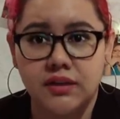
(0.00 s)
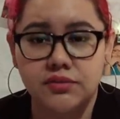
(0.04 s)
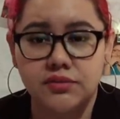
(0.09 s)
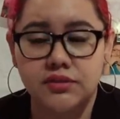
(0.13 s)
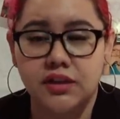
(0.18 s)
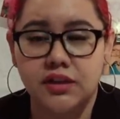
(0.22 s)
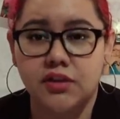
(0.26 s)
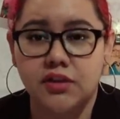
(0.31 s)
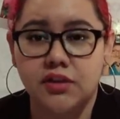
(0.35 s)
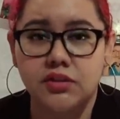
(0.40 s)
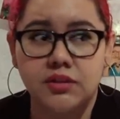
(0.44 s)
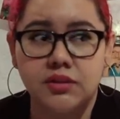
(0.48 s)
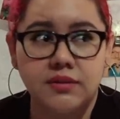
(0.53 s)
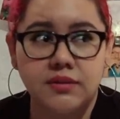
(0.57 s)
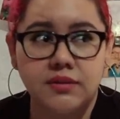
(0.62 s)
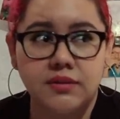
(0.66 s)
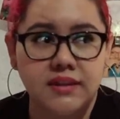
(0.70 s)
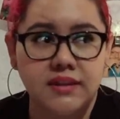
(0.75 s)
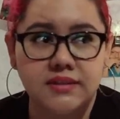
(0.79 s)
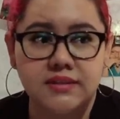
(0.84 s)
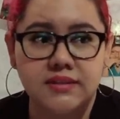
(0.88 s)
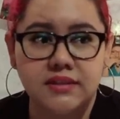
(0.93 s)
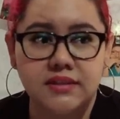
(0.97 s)
O sea, no te van
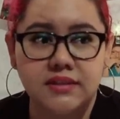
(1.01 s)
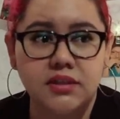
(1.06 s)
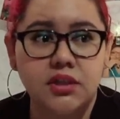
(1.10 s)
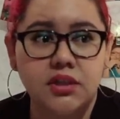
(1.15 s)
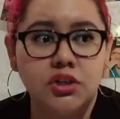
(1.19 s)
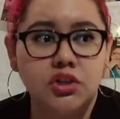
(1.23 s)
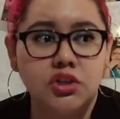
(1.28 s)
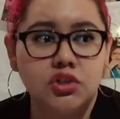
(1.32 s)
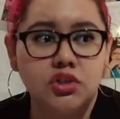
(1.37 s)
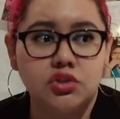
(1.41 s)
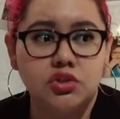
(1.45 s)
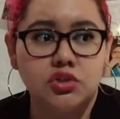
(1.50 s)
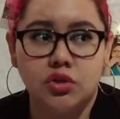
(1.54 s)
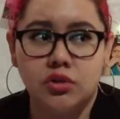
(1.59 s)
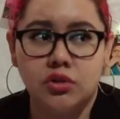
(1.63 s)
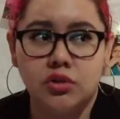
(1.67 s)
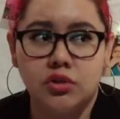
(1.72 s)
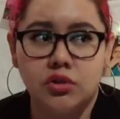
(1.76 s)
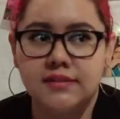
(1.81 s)
a decir son